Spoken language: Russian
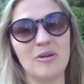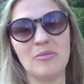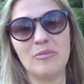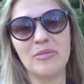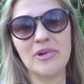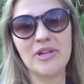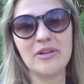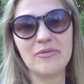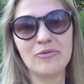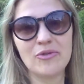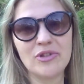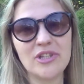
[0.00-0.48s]

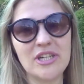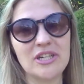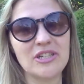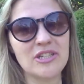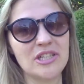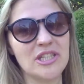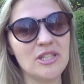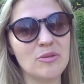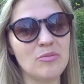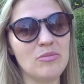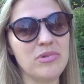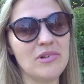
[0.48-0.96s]
мы его
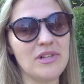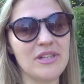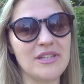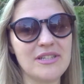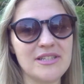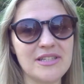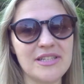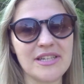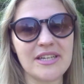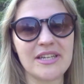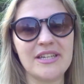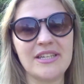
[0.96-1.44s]
должны были
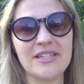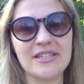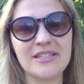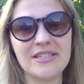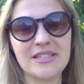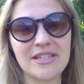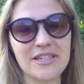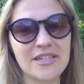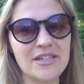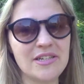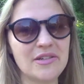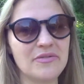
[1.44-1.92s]

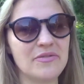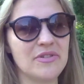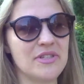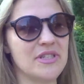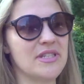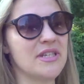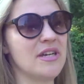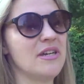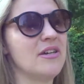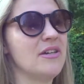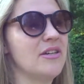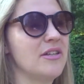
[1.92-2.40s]

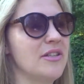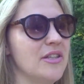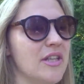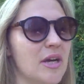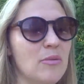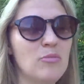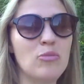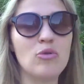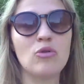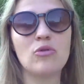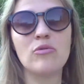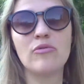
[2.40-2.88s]
зарегистрировать на
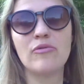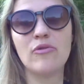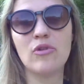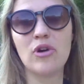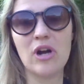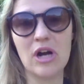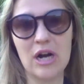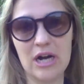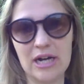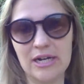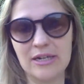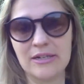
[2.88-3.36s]
букву
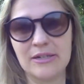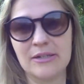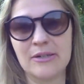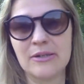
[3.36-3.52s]
«К».